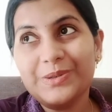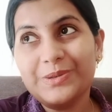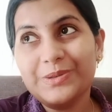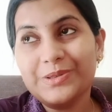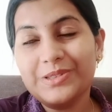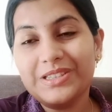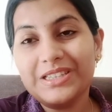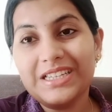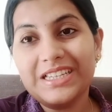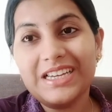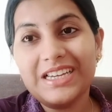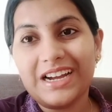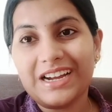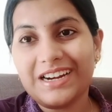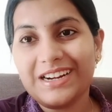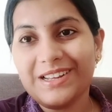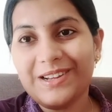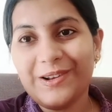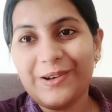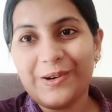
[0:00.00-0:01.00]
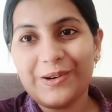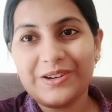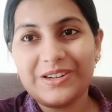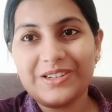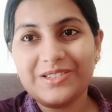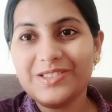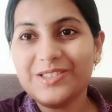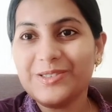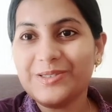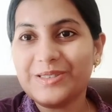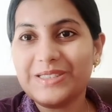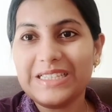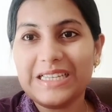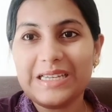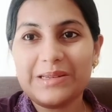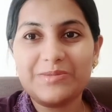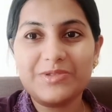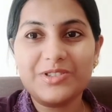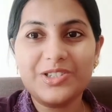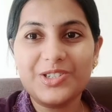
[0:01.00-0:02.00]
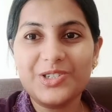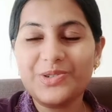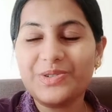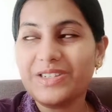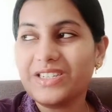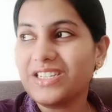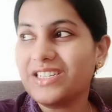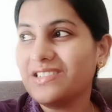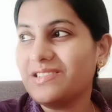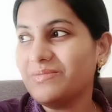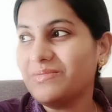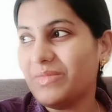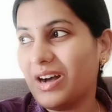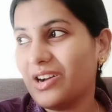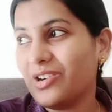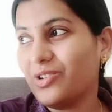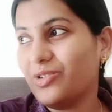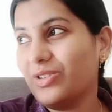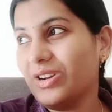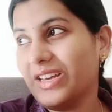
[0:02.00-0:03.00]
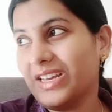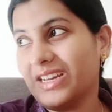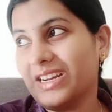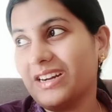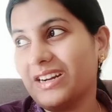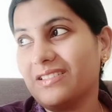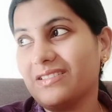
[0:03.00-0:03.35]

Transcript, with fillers: ఉంది అక్కడ లాక్డౌన్ సో సేమ్ సిచ్యువేషన్ మాకు కూడా ఇక్కడ